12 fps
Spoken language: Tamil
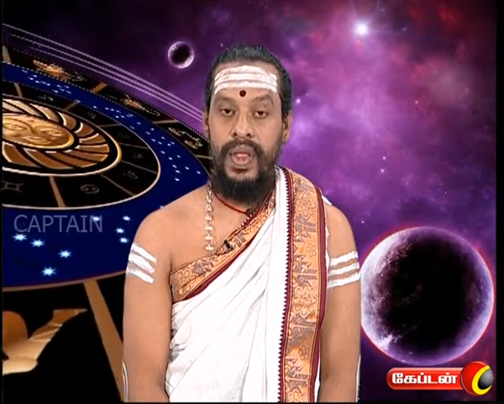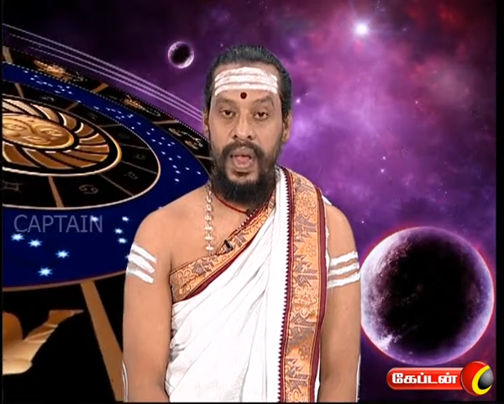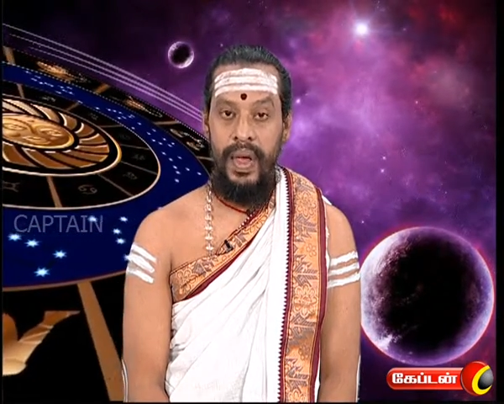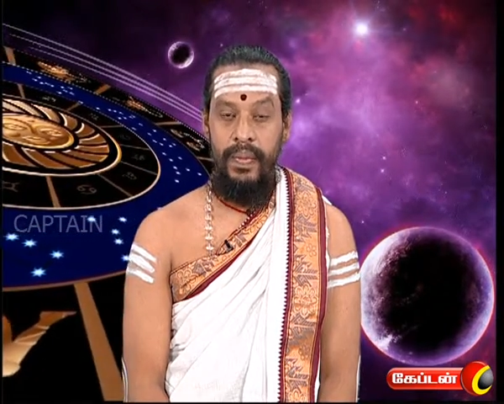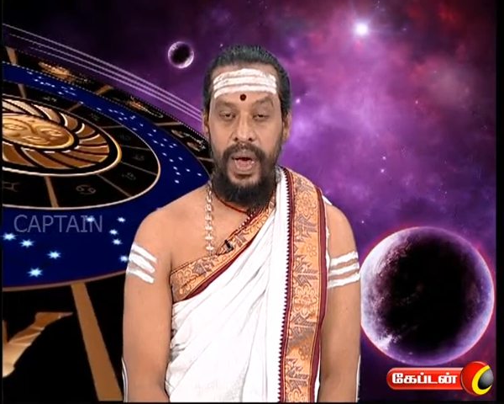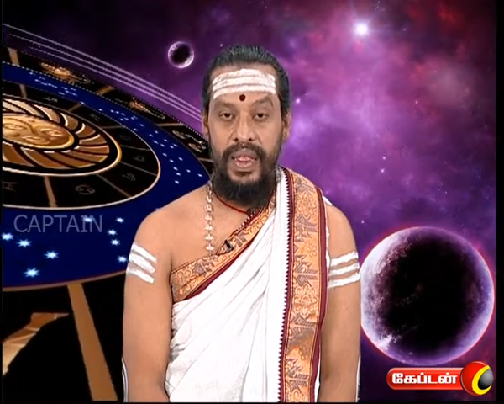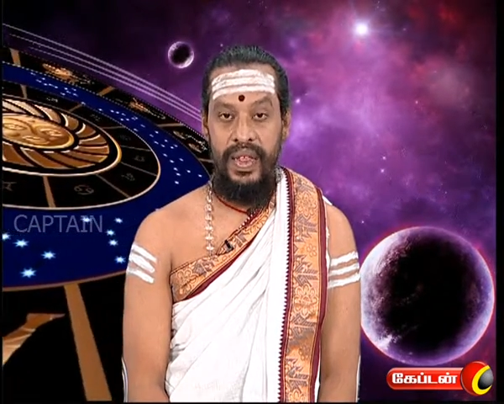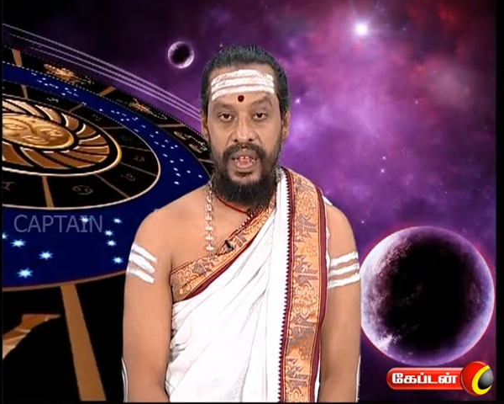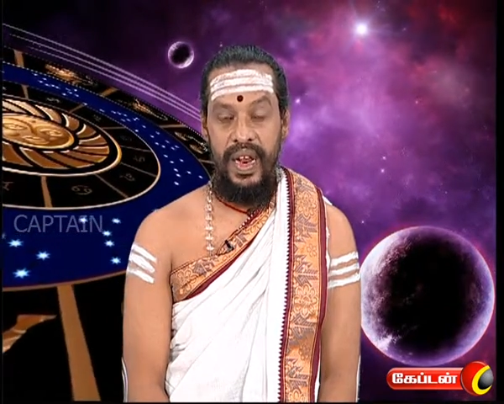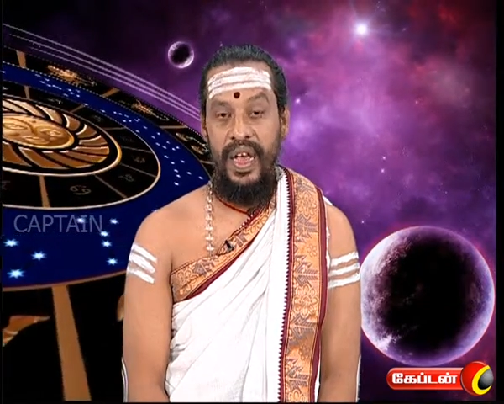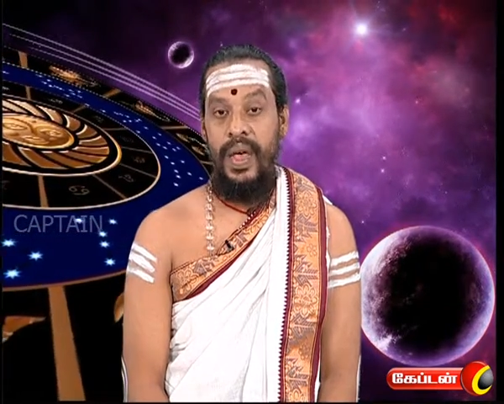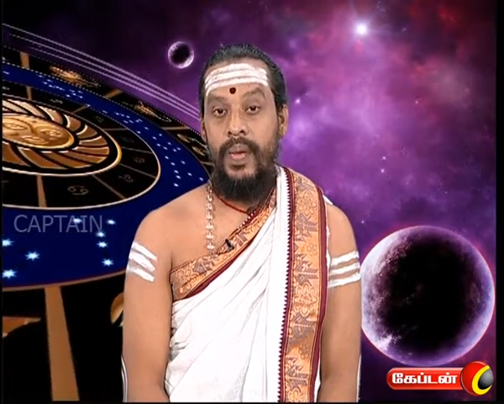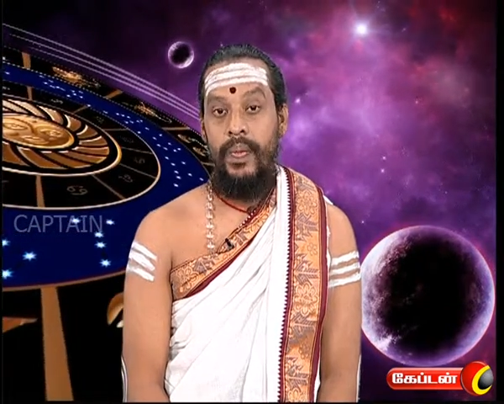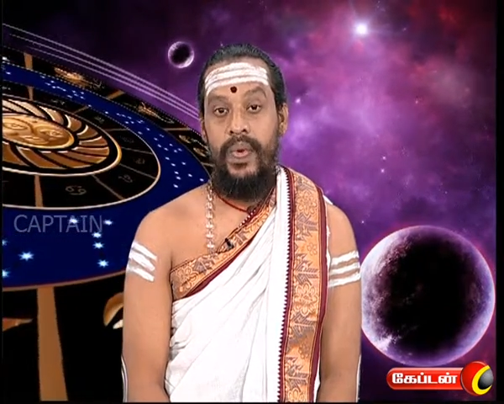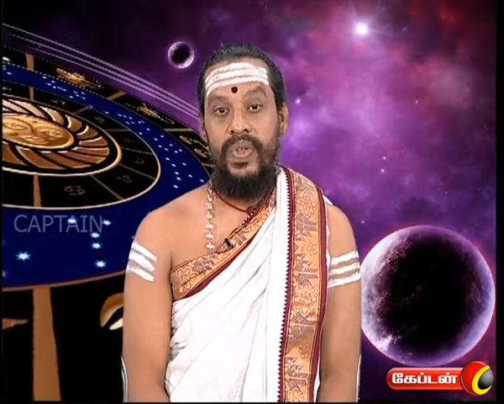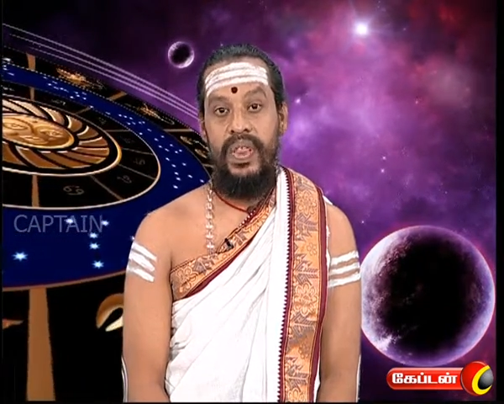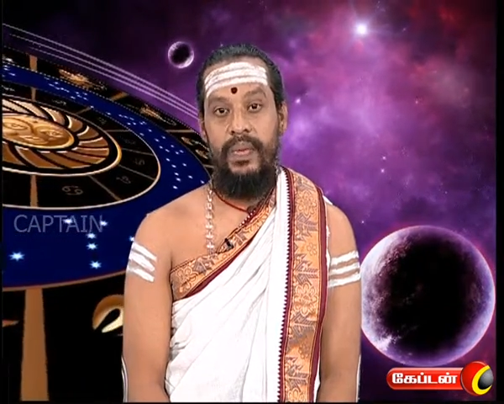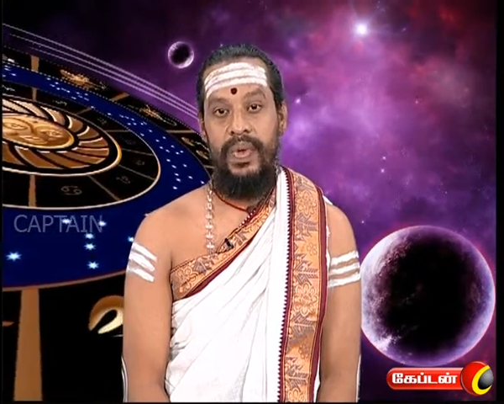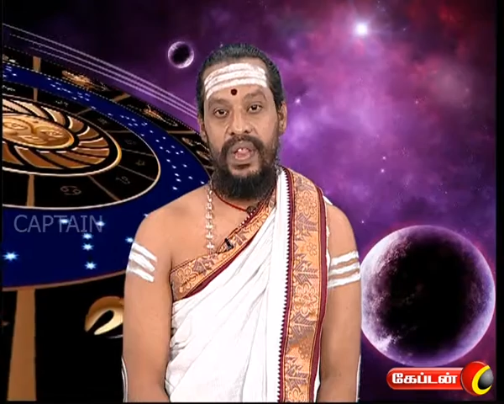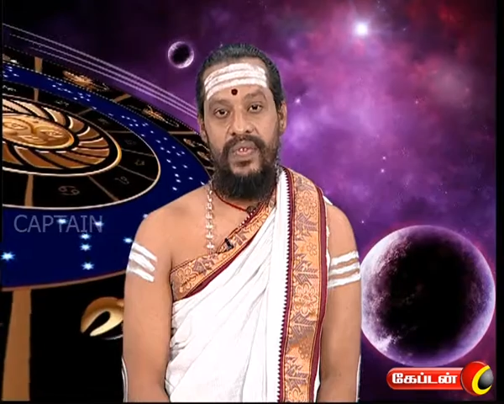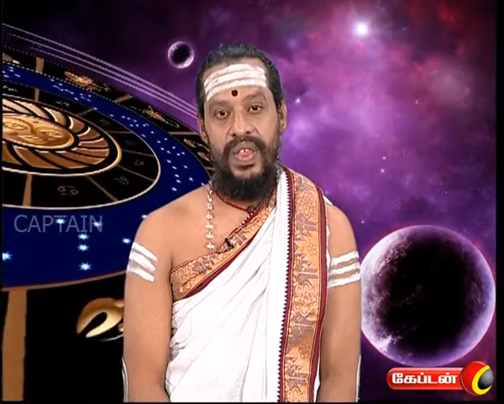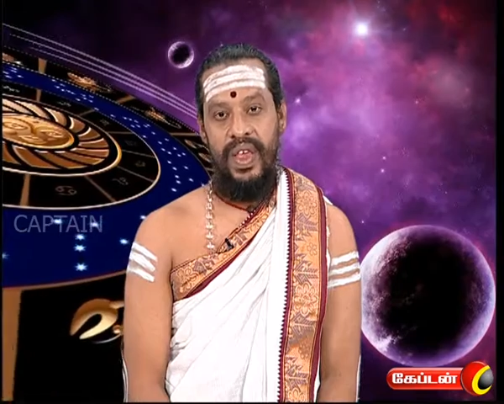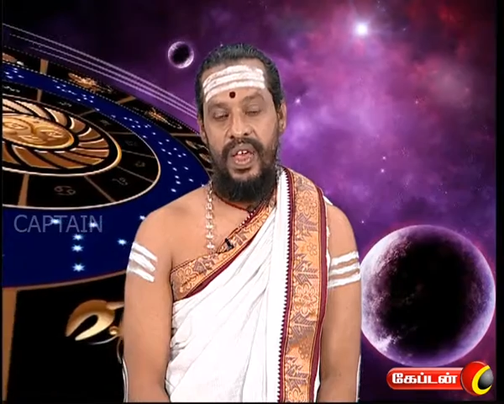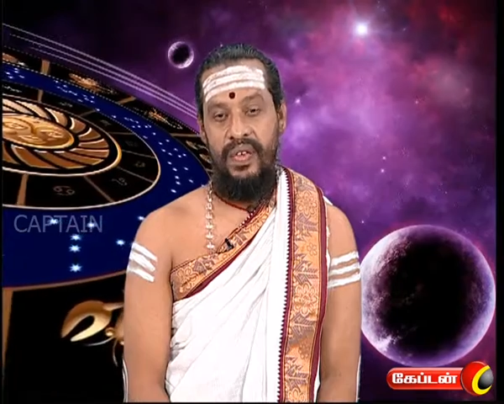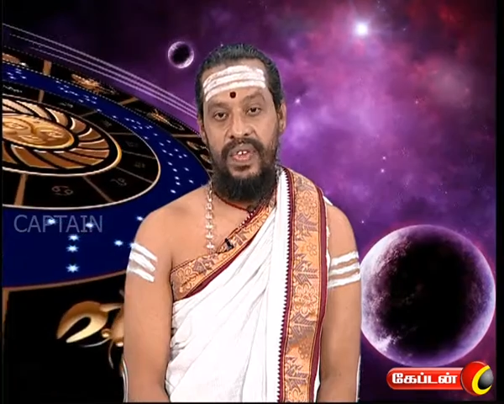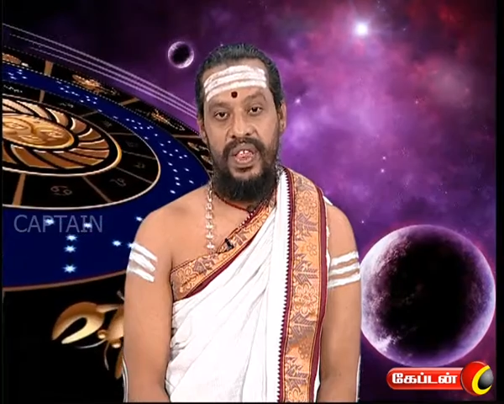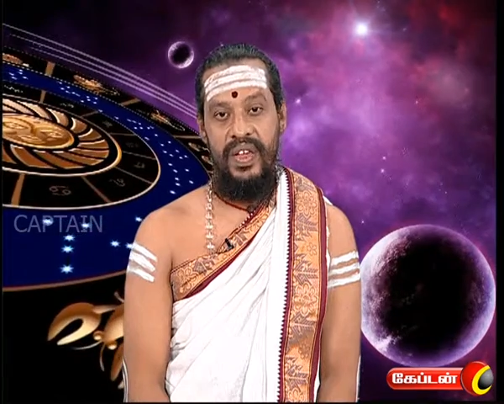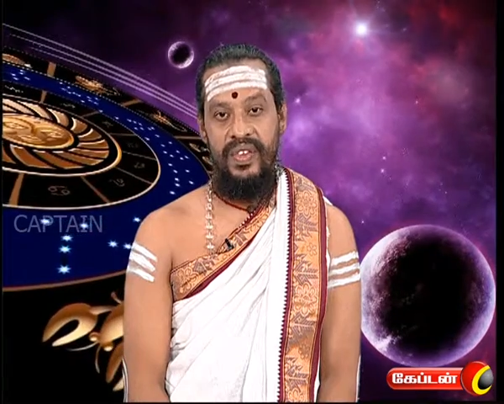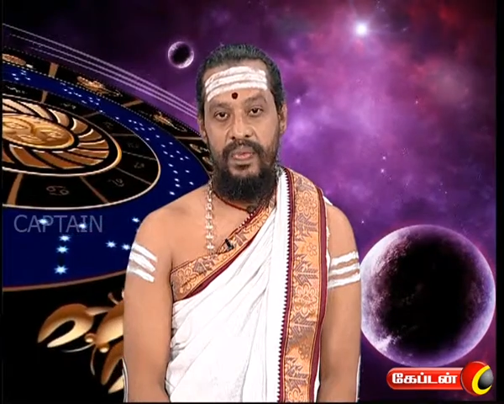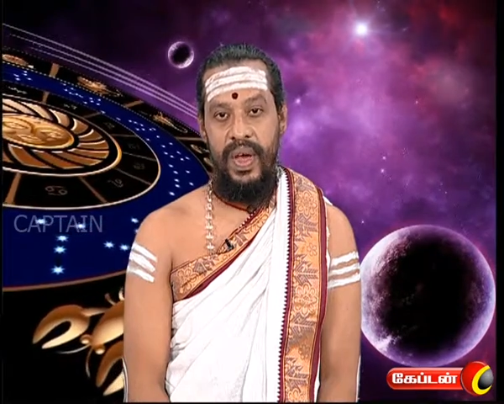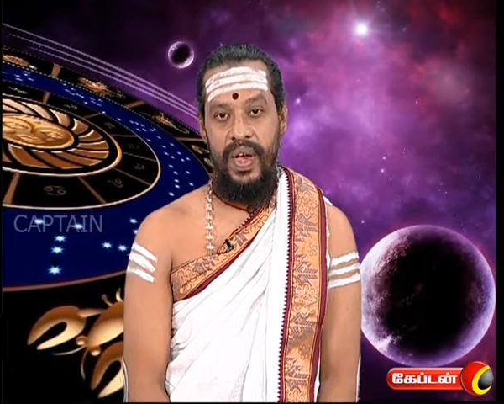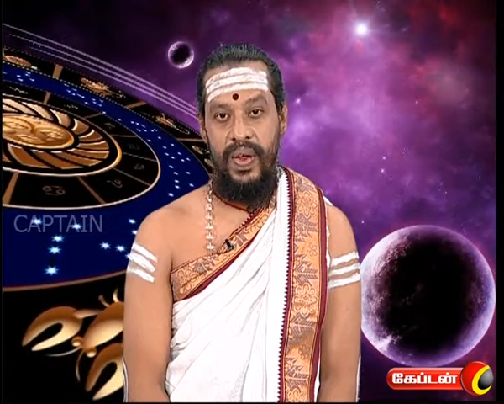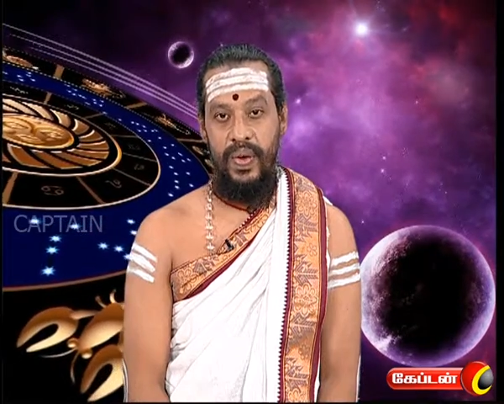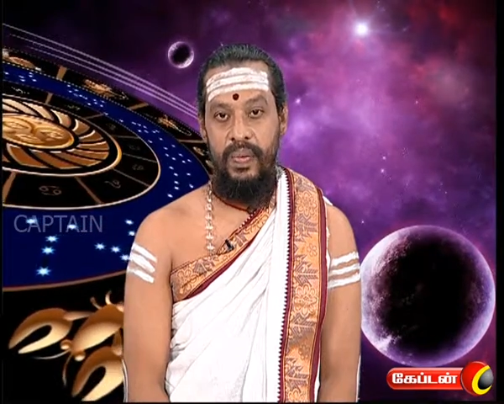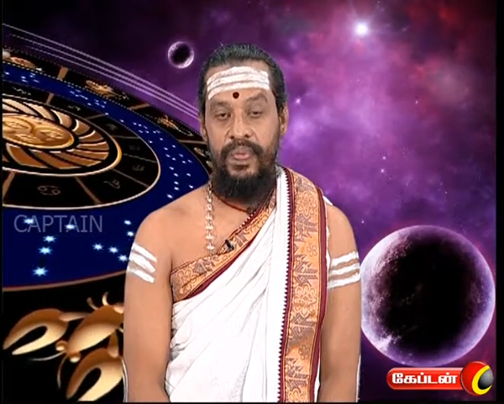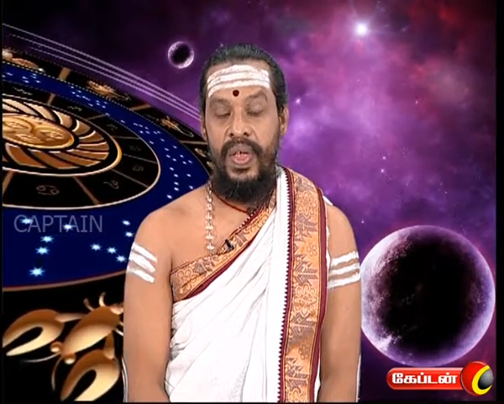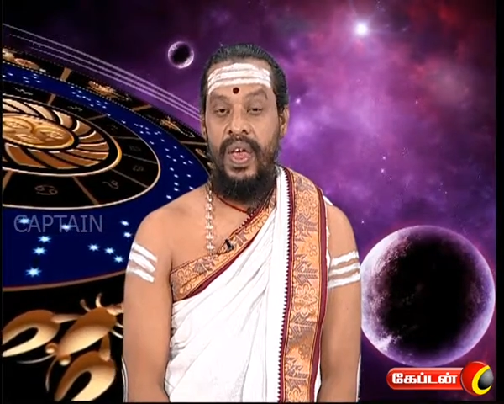தை மாதத்தில் பூசம் வந்து விசே விசேஷமாக இருக்கும்